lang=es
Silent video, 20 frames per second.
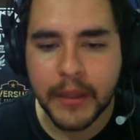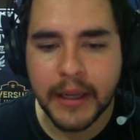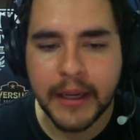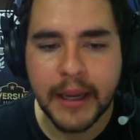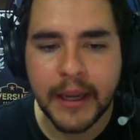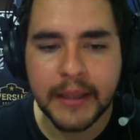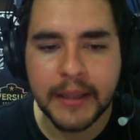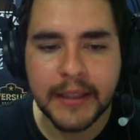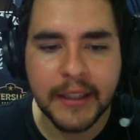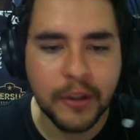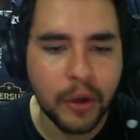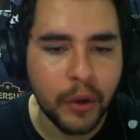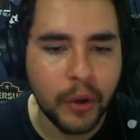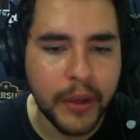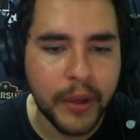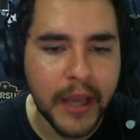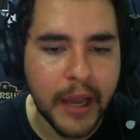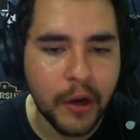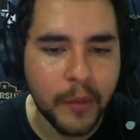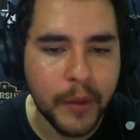eh,
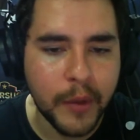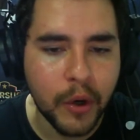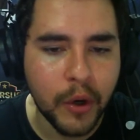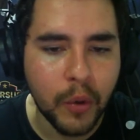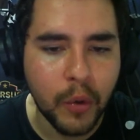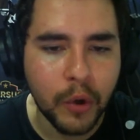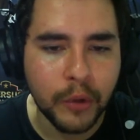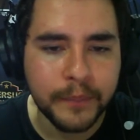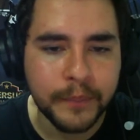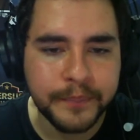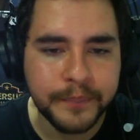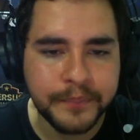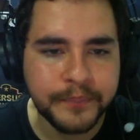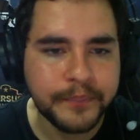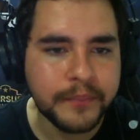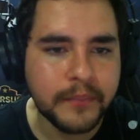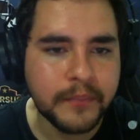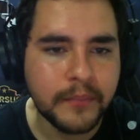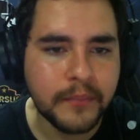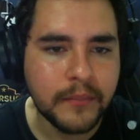tecnología número uno.
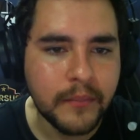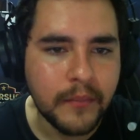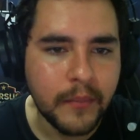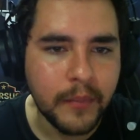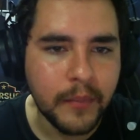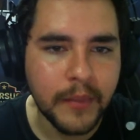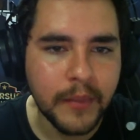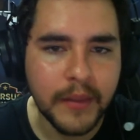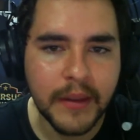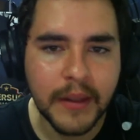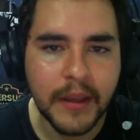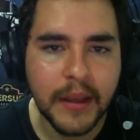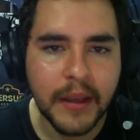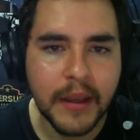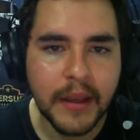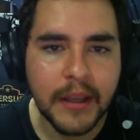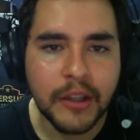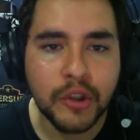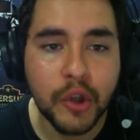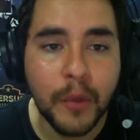
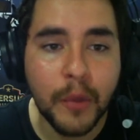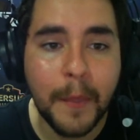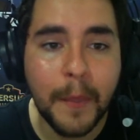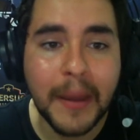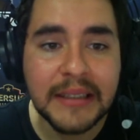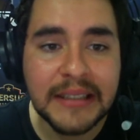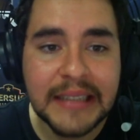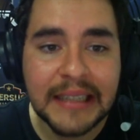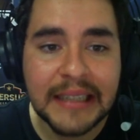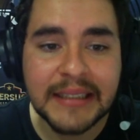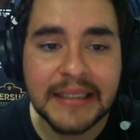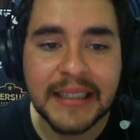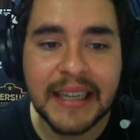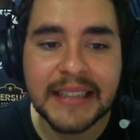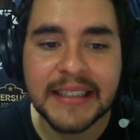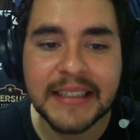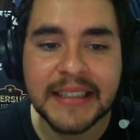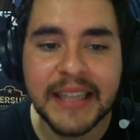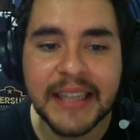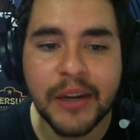Son bastantes las
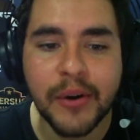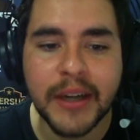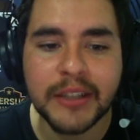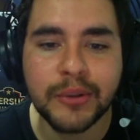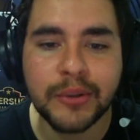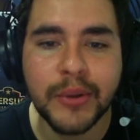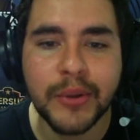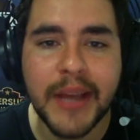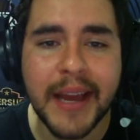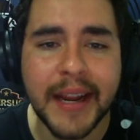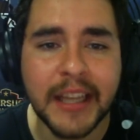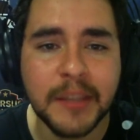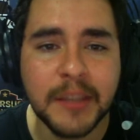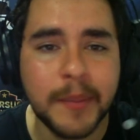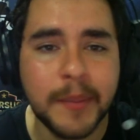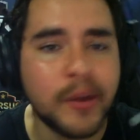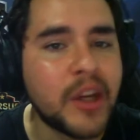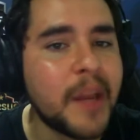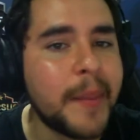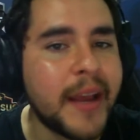que tengo que estudiar.
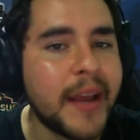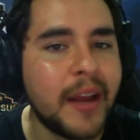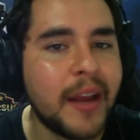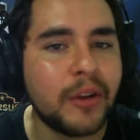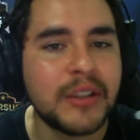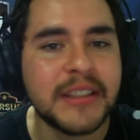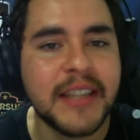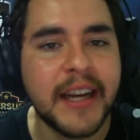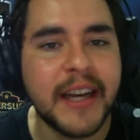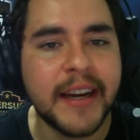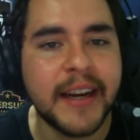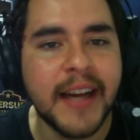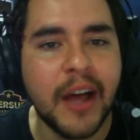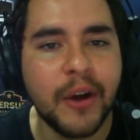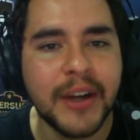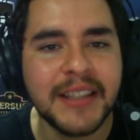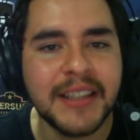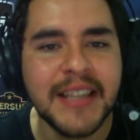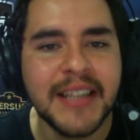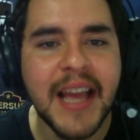Espero que me den los
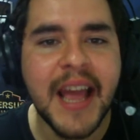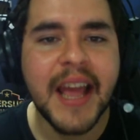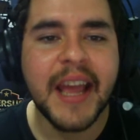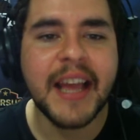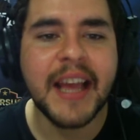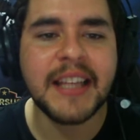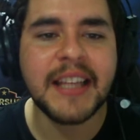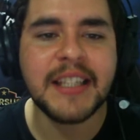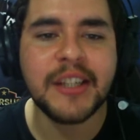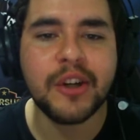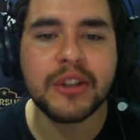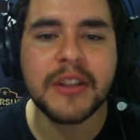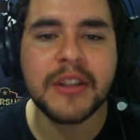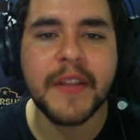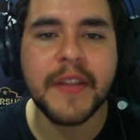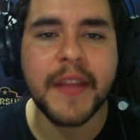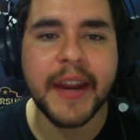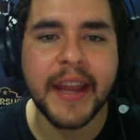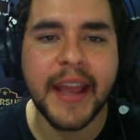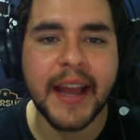aceleradores y si no
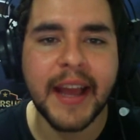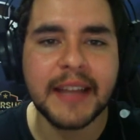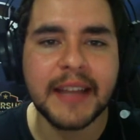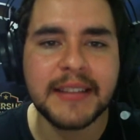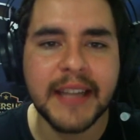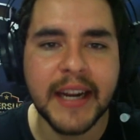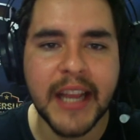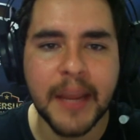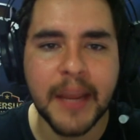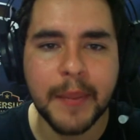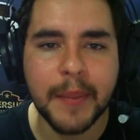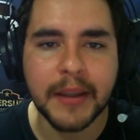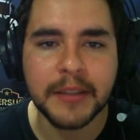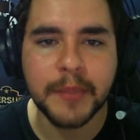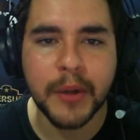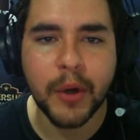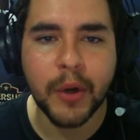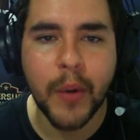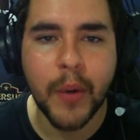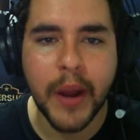tendré que gastar gemas.
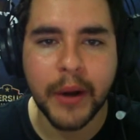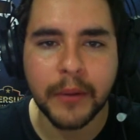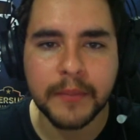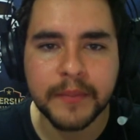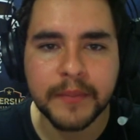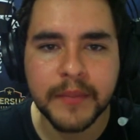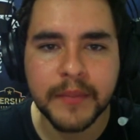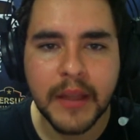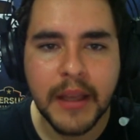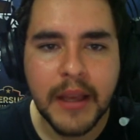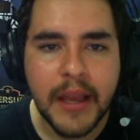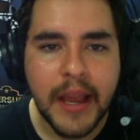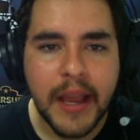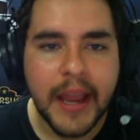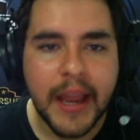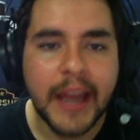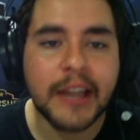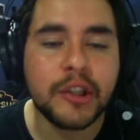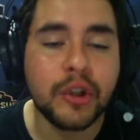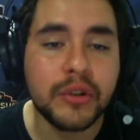Pero bueno.
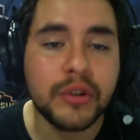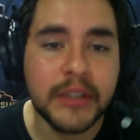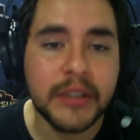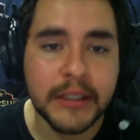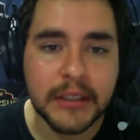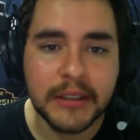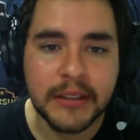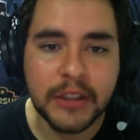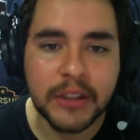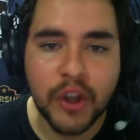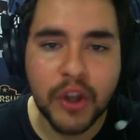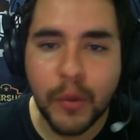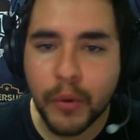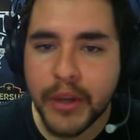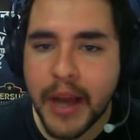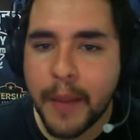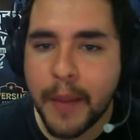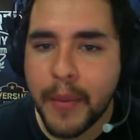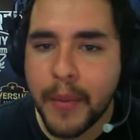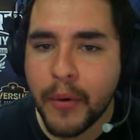Entonces, como
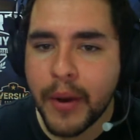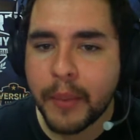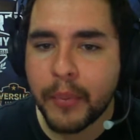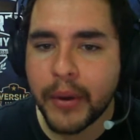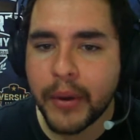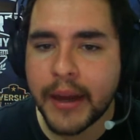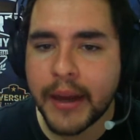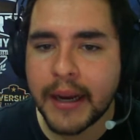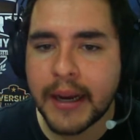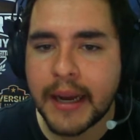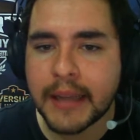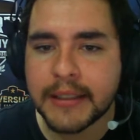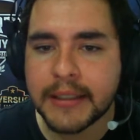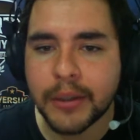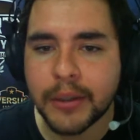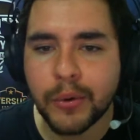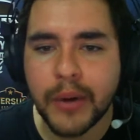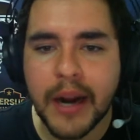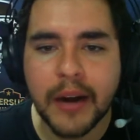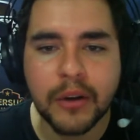ya me voy a poder
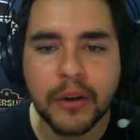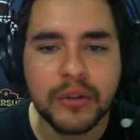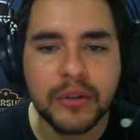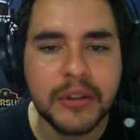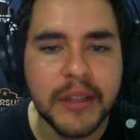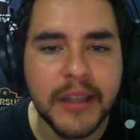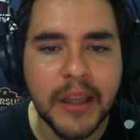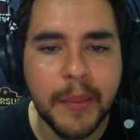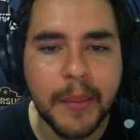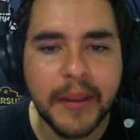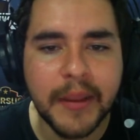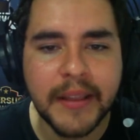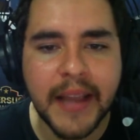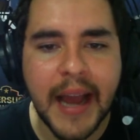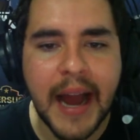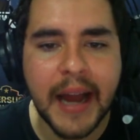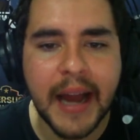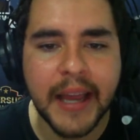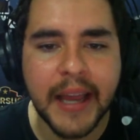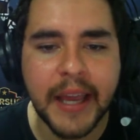asegurar constantemente
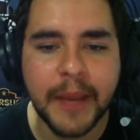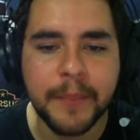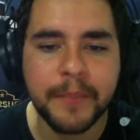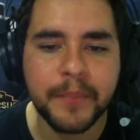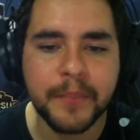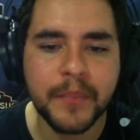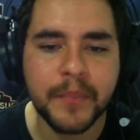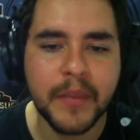aquí,